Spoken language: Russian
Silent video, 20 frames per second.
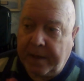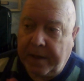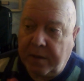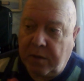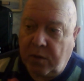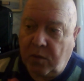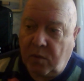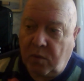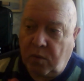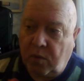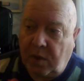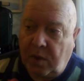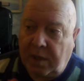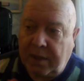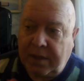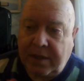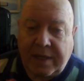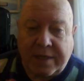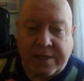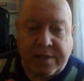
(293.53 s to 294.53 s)
ну,
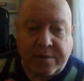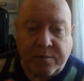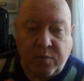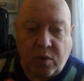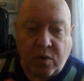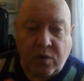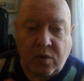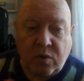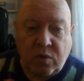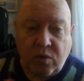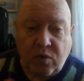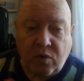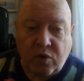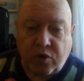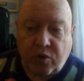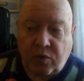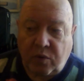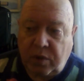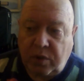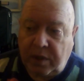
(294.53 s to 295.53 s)
отдаст Богу
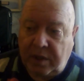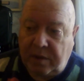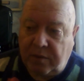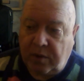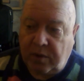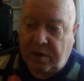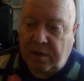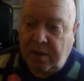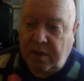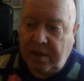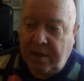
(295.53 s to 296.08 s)
душу, и вот